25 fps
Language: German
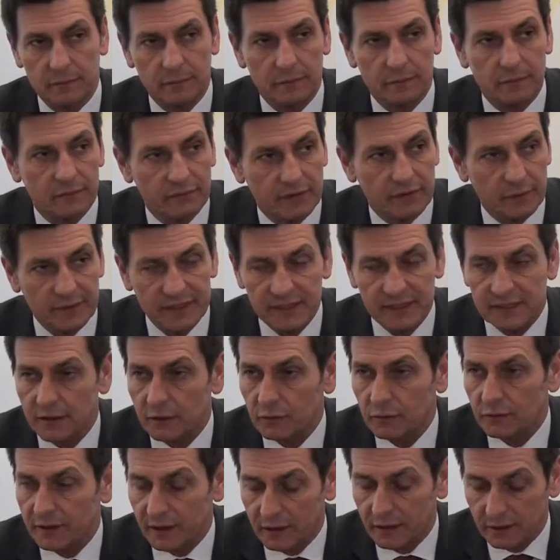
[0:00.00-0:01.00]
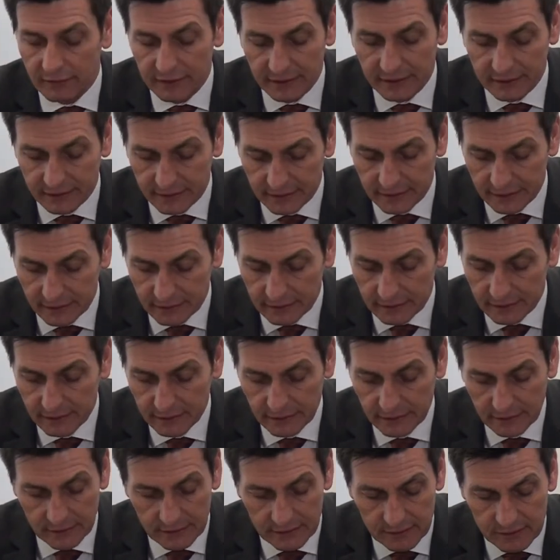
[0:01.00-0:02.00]
Verbesserung der Qualität,
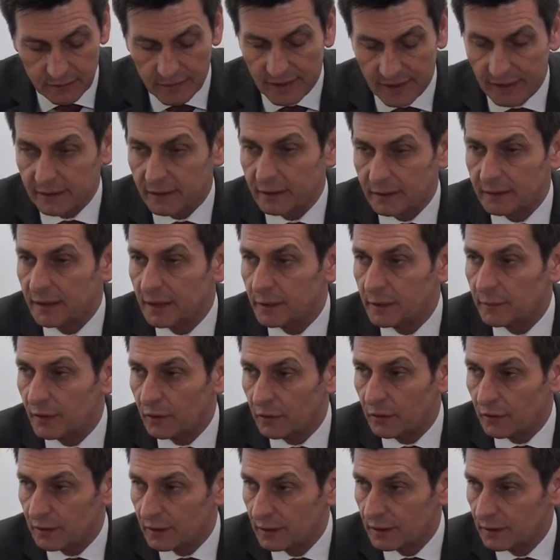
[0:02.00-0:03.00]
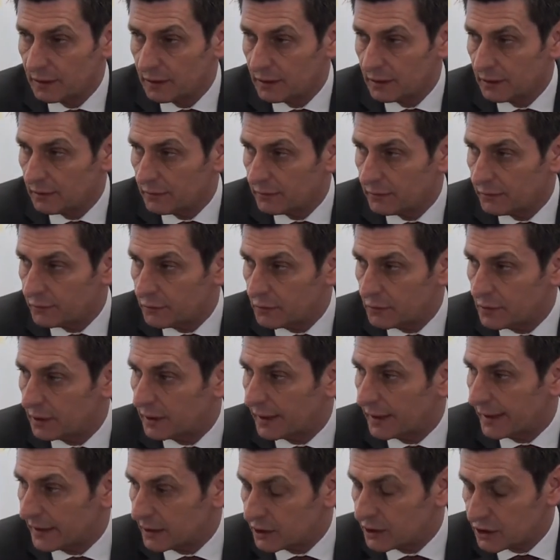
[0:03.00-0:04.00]
zum anderen aber auch für
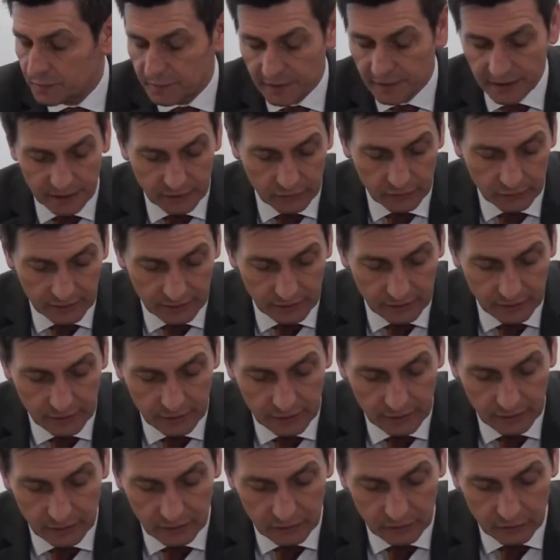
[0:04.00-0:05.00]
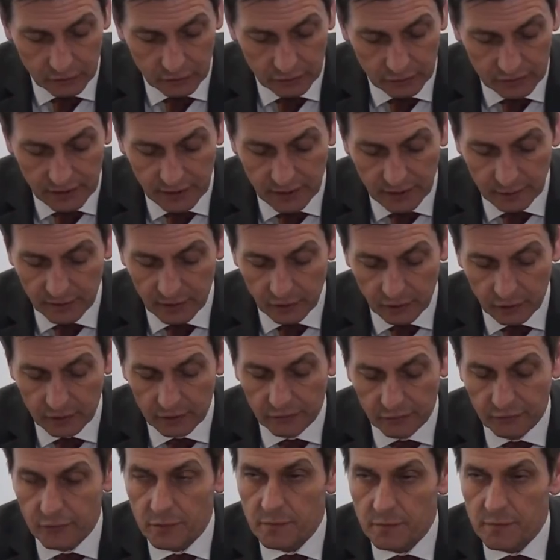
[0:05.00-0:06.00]
Einsparungen oder aber auch
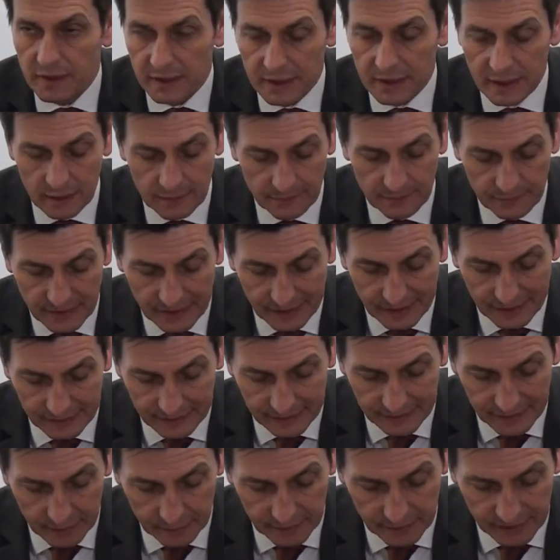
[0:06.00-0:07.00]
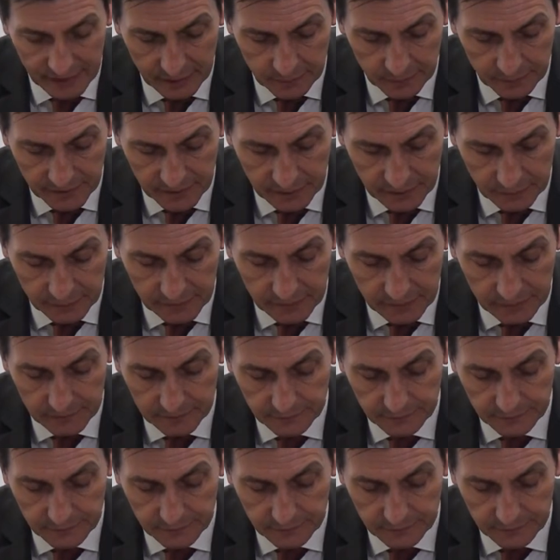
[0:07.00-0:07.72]
für mehr Einnahmen abgibt.